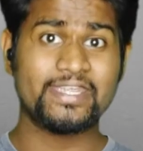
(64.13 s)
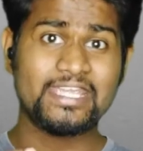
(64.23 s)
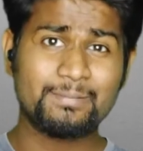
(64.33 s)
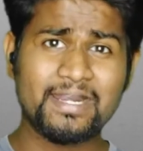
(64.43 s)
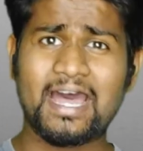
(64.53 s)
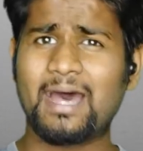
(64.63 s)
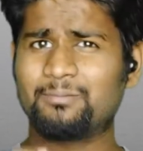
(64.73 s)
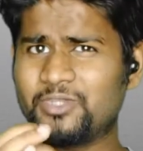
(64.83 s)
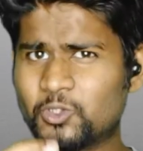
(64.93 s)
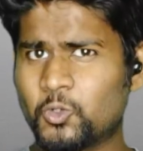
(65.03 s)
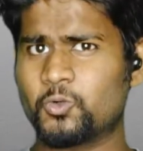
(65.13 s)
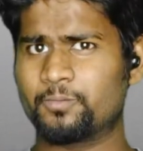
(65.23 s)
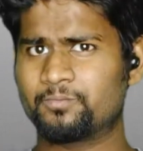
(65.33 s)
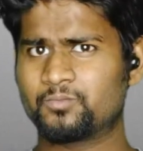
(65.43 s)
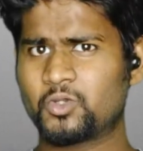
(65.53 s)
तो एक बार आप देखो
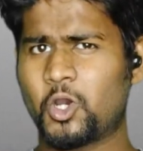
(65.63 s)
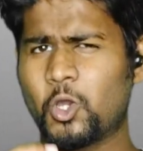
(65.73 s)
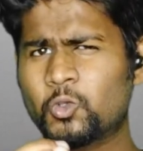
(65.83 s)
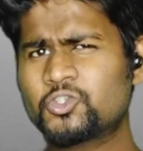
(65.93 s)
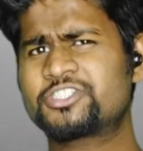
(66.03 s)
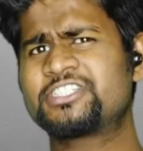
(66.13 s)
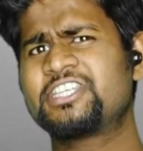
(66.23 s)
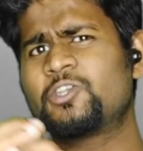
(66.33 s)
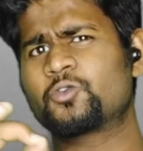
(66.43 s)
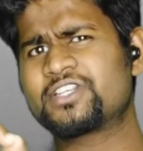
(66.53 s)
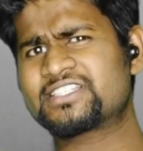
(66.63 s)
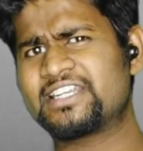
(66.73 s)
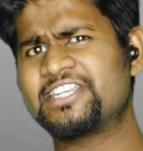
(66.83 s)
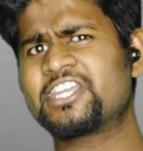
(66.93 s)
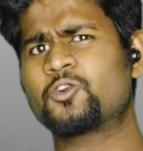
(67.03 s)
और कुछ चीजें नोटिस
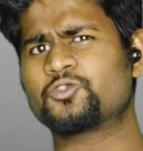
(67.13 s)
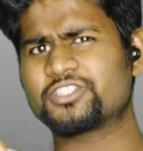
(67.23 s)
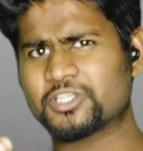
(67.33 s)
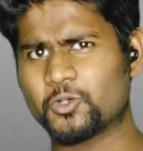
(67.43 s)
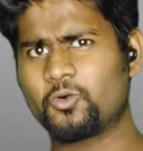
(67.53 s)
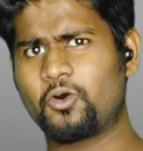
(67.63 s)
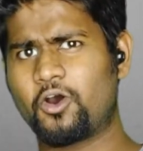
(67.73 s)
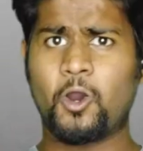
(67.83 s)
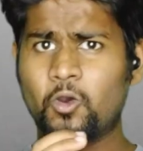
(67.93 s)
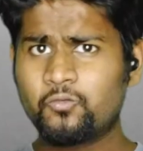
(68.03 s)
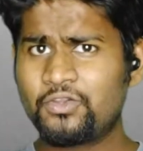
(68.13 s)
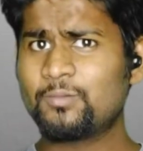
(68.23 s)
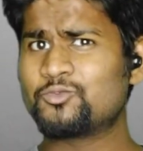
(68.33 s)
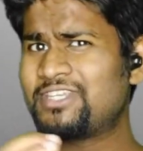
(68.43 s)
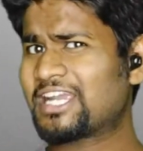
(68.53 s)
करने की कोशिश करो और
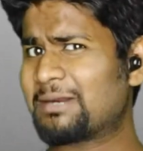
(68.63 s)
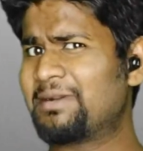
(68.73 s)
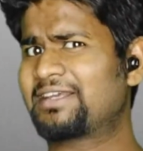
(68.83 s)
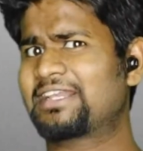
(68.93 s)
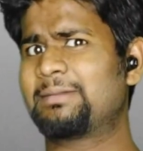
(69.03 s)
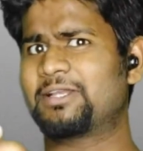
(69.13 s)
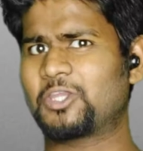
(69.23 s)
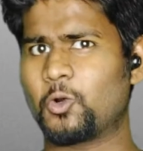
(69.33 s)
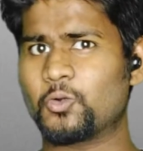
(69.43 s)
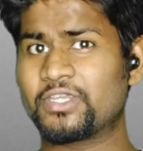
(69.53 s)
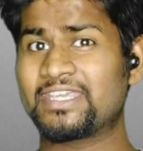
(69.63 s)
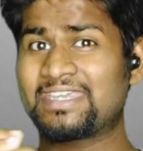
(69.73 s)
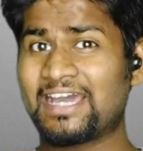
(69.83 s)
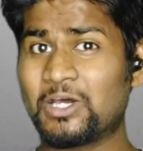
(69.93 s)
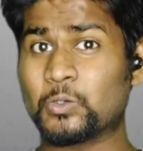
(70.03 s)
फिर मुझे कमेंट करके बताओ कि
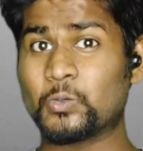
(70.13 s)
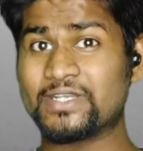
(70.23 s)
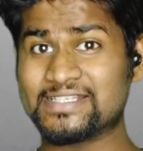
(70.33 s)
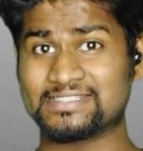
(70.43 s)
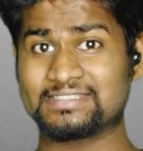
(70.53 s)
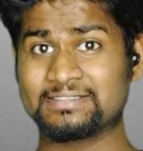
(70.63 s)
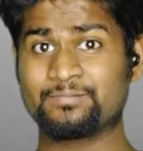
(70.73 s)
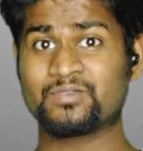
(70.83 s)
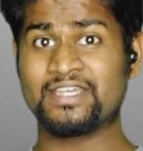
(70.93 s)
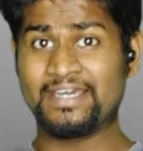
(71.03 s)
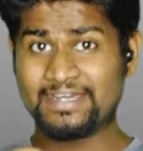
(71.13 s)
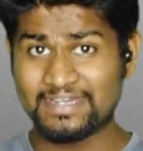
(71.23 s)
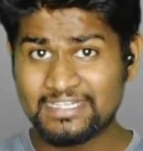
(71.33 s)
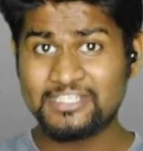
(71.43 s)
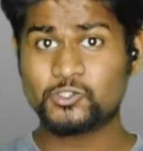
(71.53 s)
क्या रूडिस
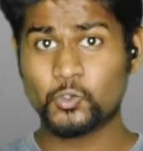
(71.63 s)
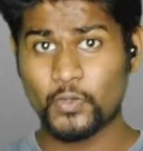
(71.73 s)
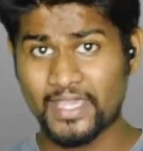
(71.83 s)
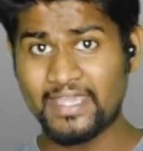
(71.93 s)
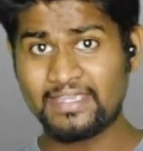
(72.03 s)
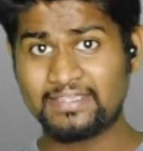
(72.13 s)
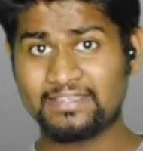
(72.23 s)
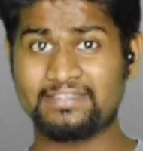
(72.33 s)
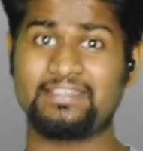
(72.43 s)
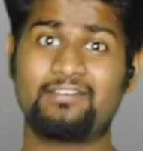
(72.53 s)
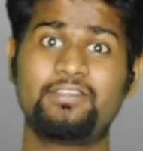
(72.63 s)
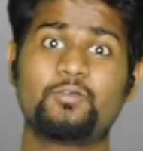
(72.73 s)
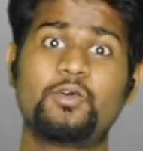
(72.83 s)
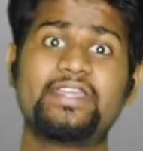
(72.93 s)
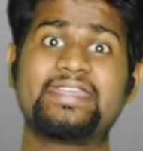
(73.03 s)
रियलिटी शो है या
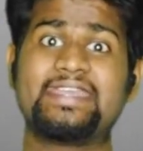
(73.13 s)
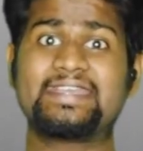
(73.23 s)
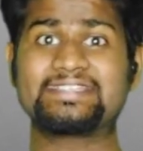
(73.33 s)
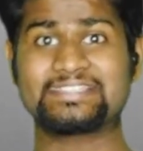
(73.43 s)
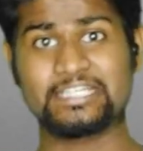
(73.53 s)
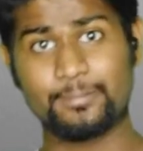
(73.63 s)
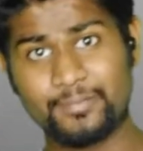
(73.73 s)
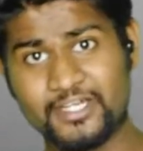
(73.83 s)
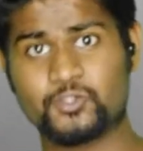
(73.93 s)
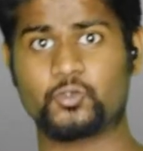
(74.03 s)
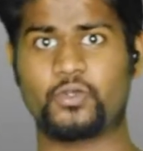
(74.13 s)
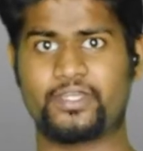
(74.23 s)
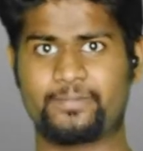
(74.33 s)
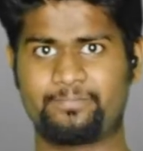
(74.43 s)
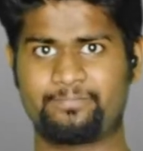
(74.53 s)
फिर वो एक स्क्रिप्टेड शो है